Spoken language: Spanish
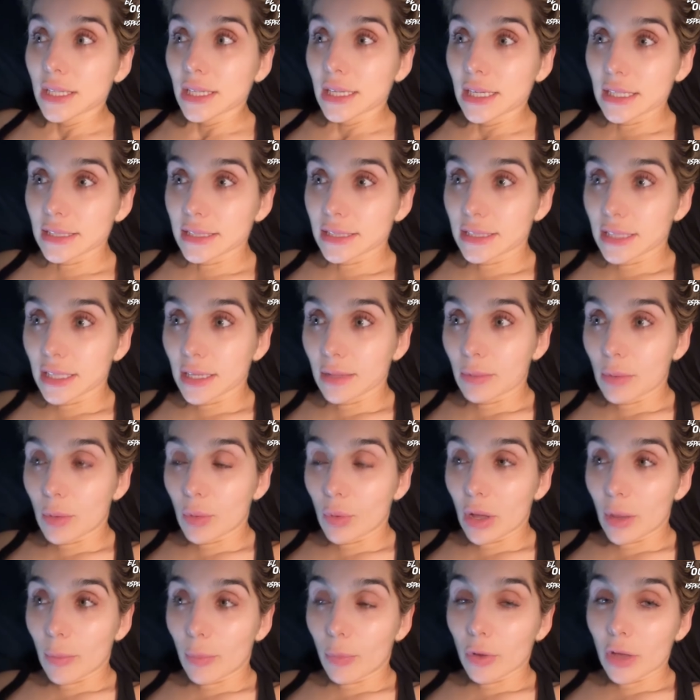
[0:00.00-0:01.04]
Este, me
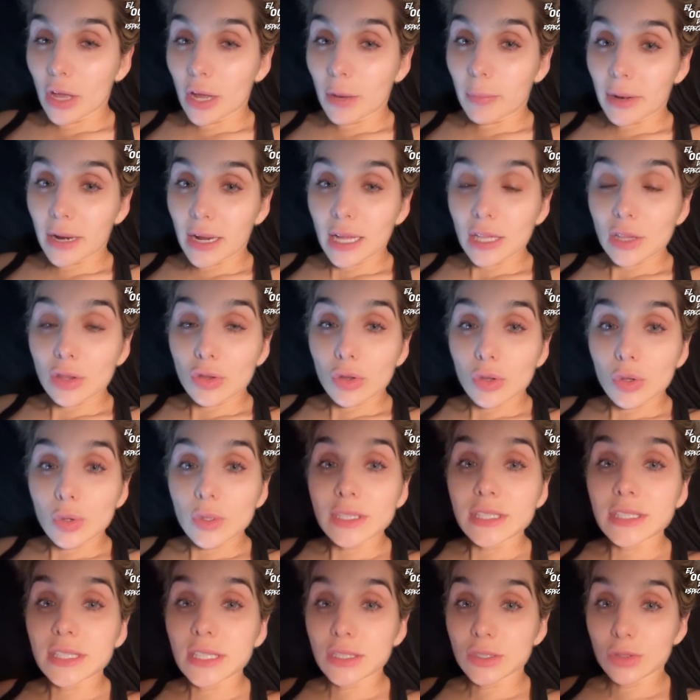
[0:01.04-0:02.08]
voy a apoyar para que Toño
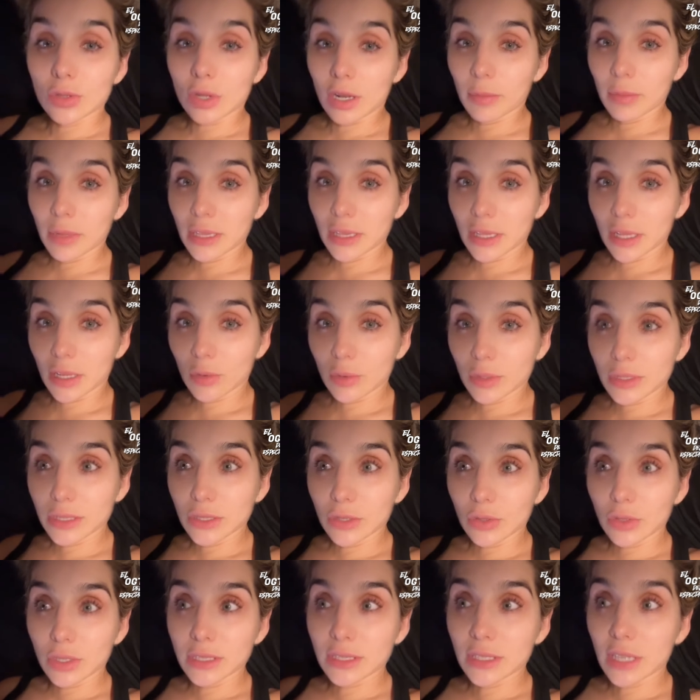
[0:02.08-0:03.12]
esté solamente en
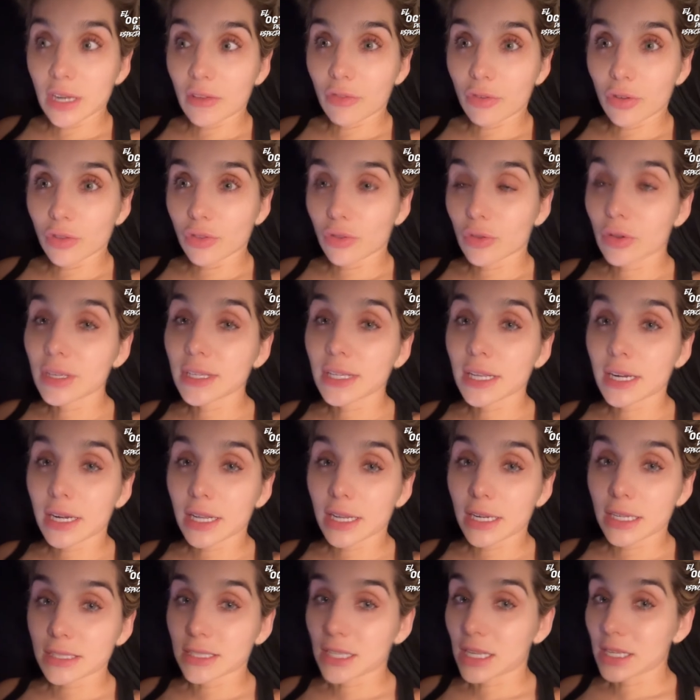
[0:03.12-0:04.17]
cuestiones de la foto y
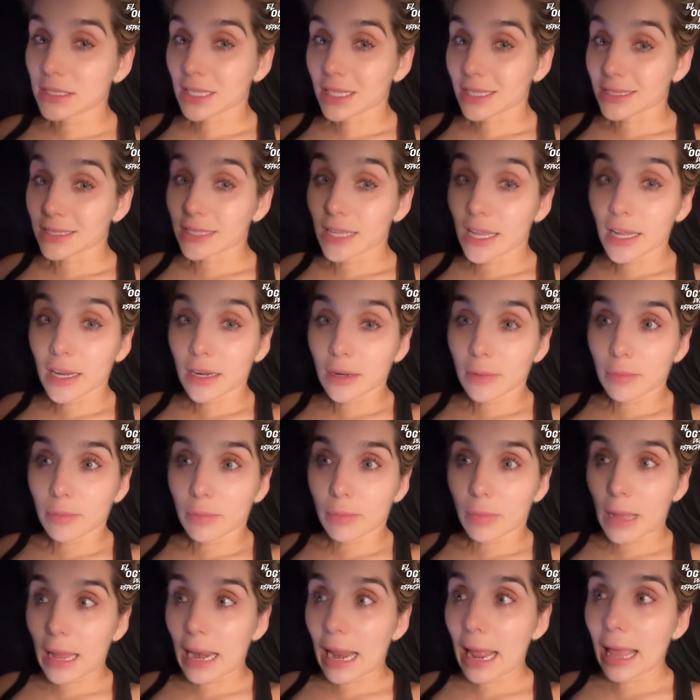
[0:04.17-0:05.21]
regrese a descansar
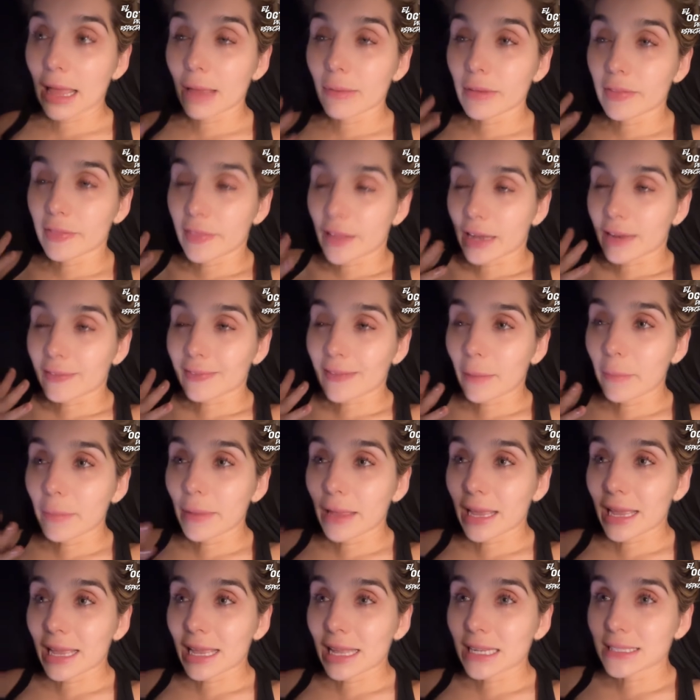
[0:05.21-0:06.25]
para evitar
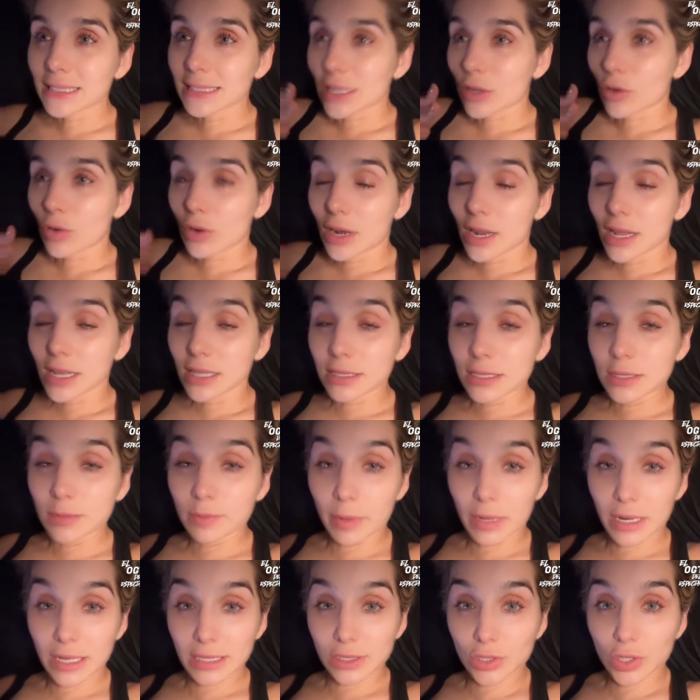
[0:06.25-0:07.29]
también que él esté con la
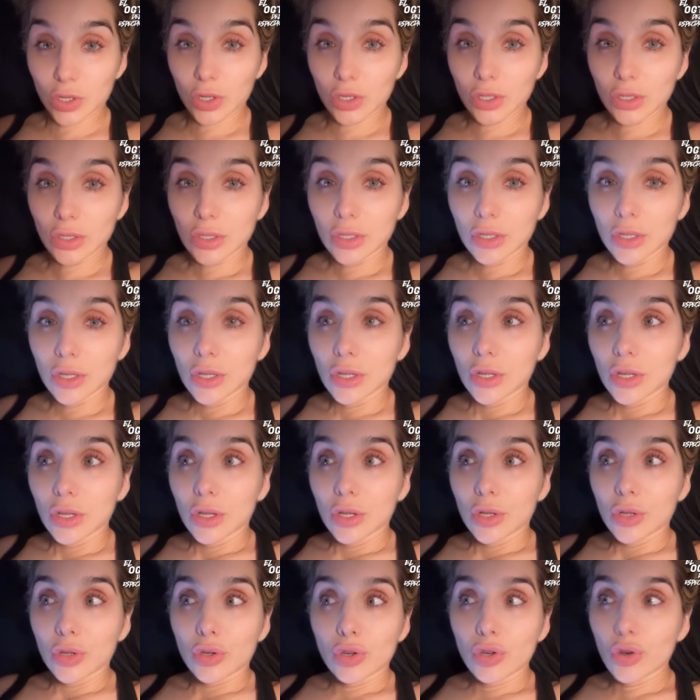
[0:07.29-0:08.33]
desesperación
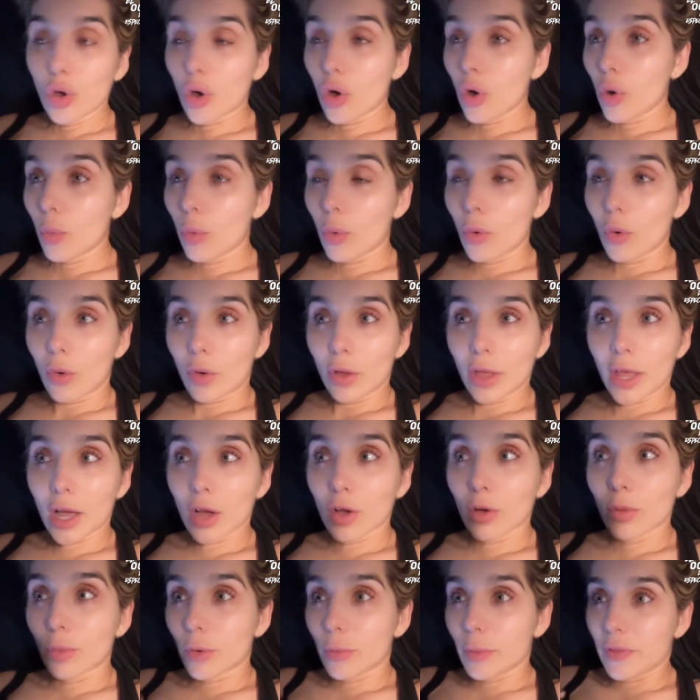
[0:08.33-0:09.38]
no voy a
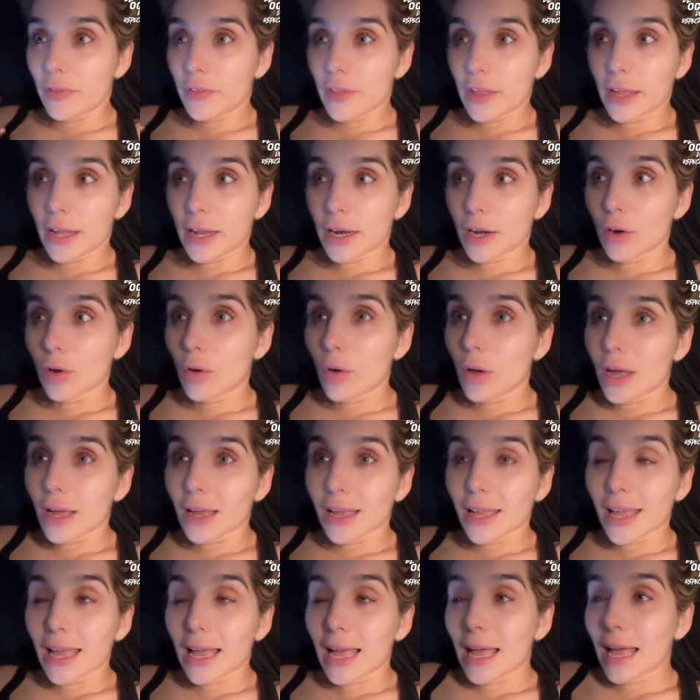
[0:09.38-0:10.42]
comprometerlo a
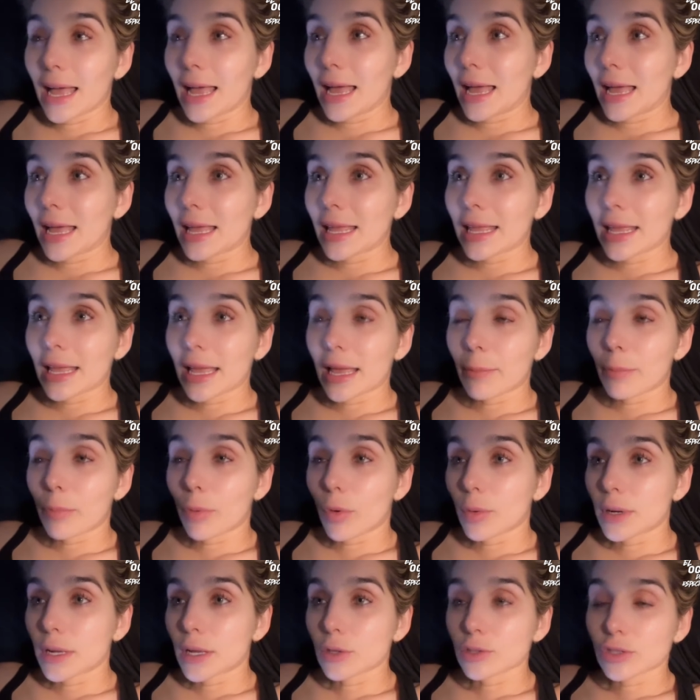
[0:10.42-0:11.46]
que, ay, qué
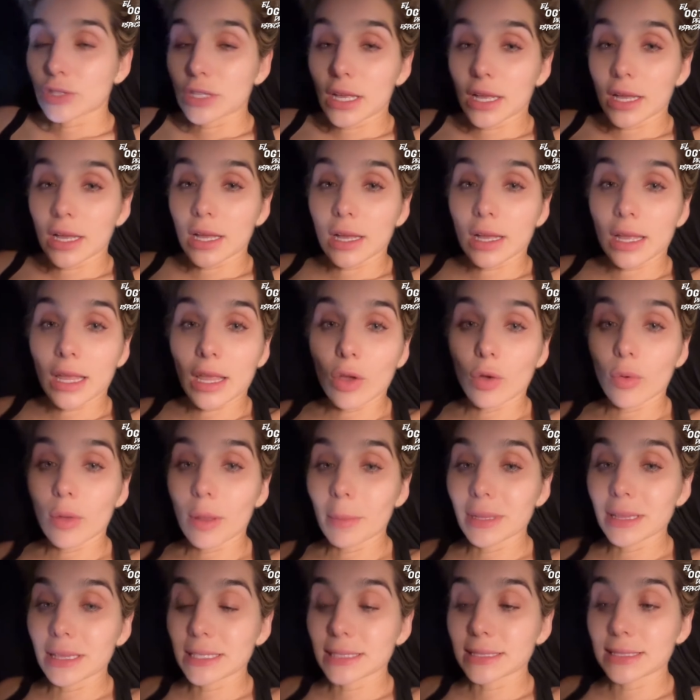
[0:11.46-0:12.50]
pobre, o sea, que
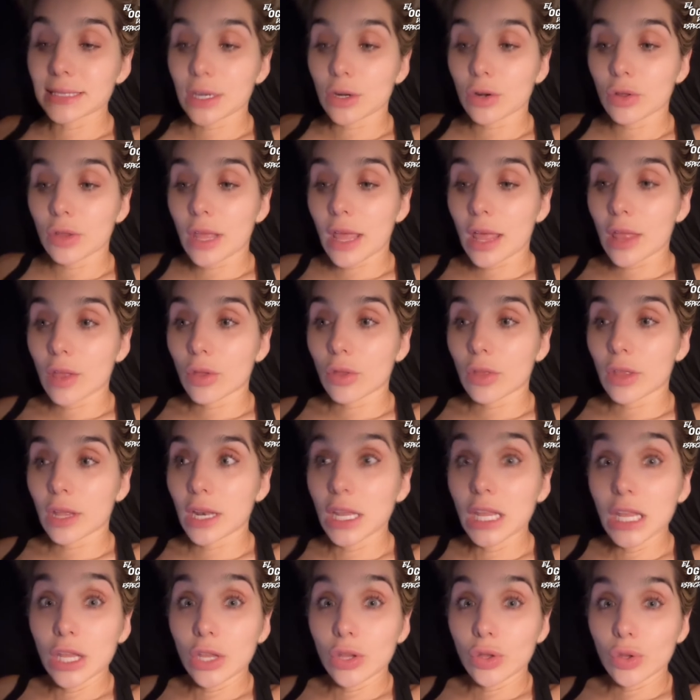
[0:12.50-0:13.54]
obviamente esté rodeado de
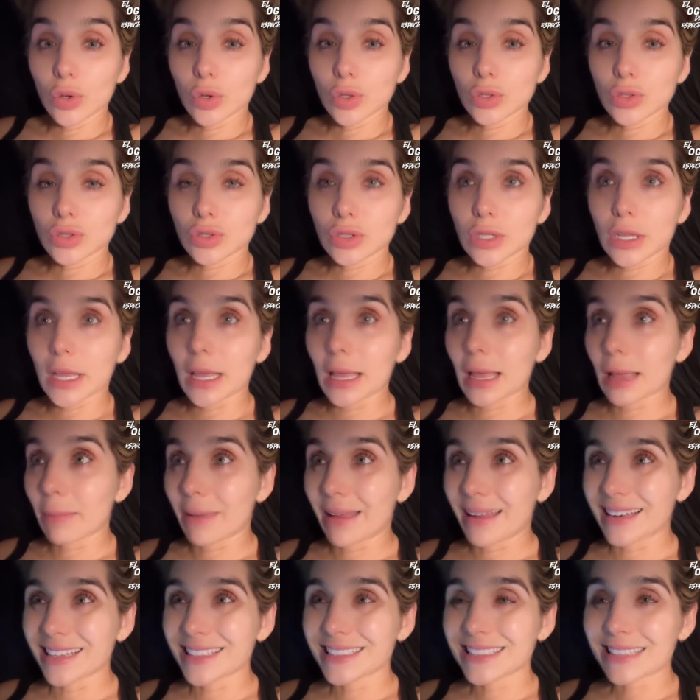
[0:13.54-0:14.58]
niños, que
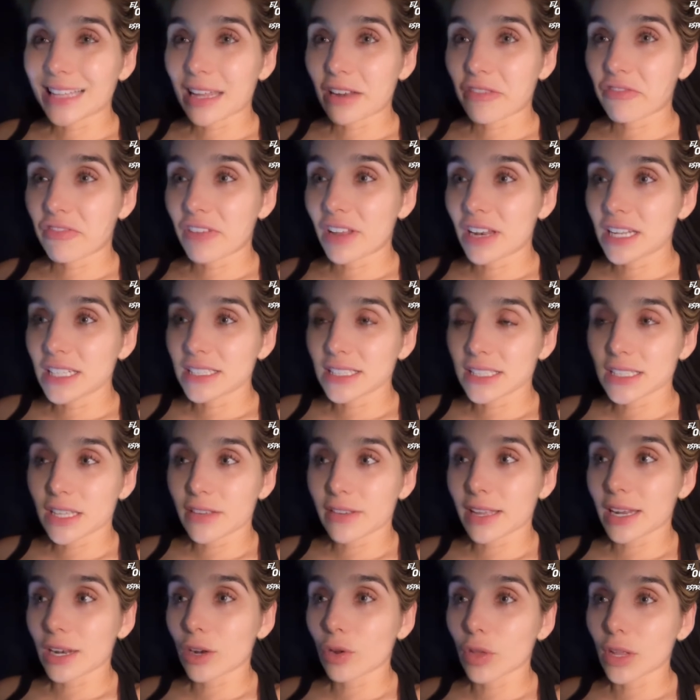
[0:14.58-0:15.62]
van a estar felices de
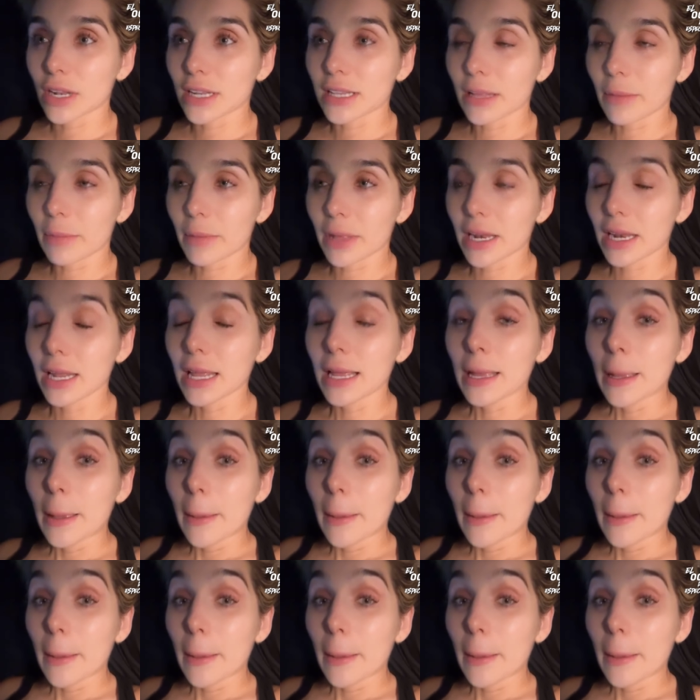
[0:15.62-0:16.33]
verlo y él también,